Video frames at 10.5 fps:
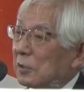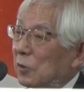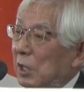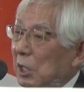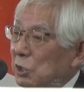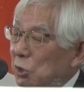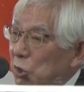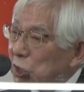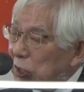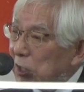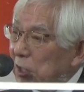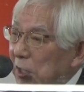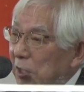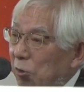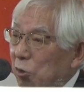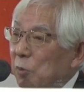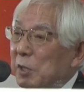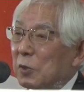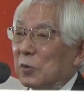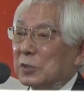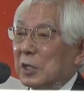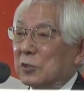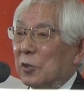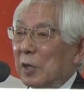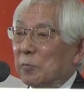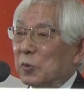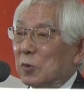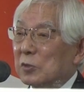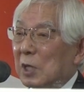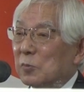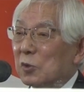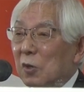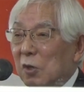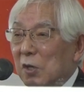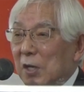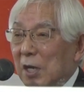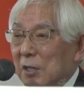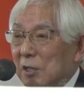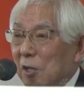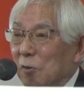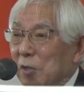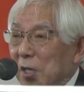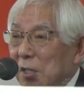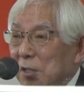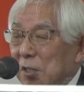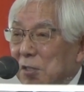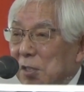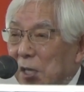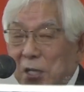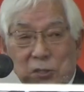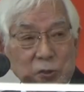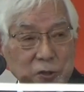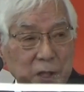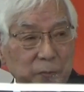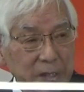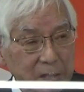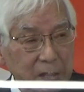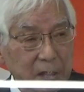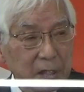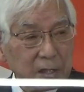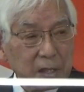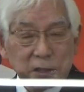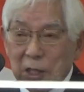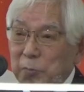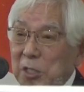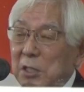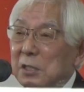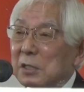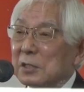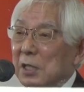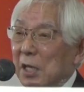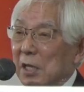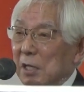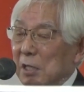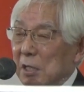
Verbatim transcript: の話をしおよびこの青少年プログラムの発展を願ってですね話をしてますですから皆さんですね